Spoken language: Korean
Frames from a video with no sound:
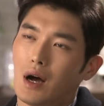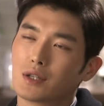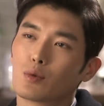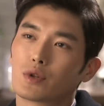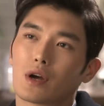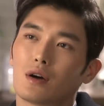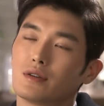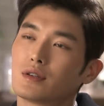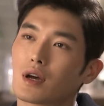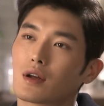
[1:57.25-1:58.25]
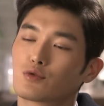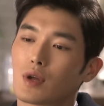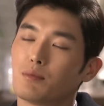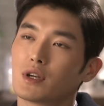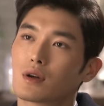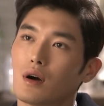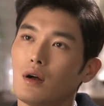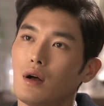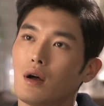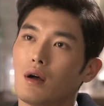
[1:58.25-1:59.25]
아니 뭐 내가 의사라도
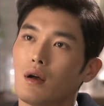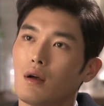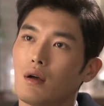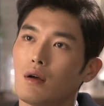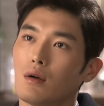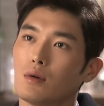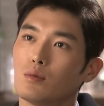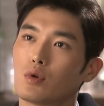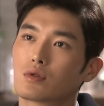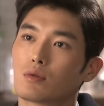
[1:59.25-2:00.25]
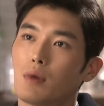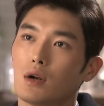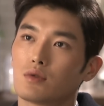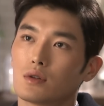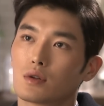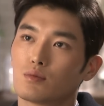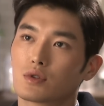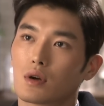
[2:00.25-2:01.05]
됩니까? 뭐 그런 말도 안 되는